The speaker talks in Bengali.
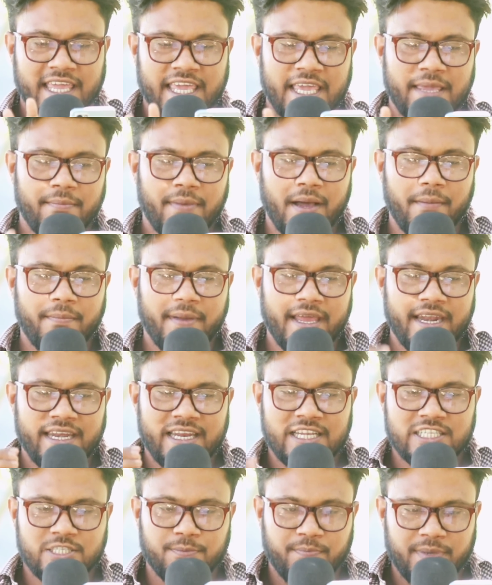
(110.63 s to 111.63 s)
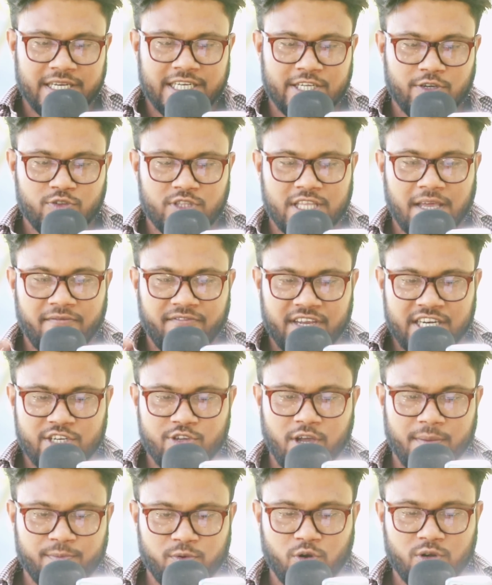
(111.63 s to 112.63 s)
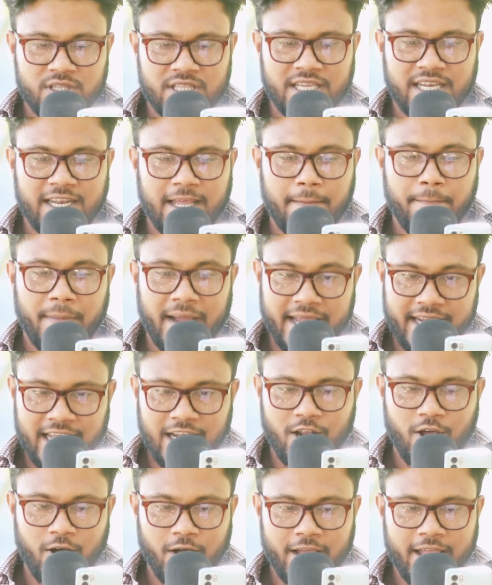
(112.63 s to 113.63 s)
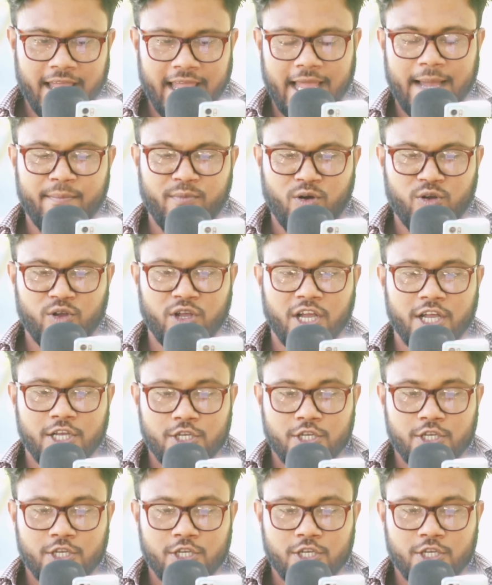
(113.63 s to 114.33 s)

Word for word: কিভাবে রিলস ভিডিওতে ভিডিও আপলোড দিলে ভাইরাল হয় এবং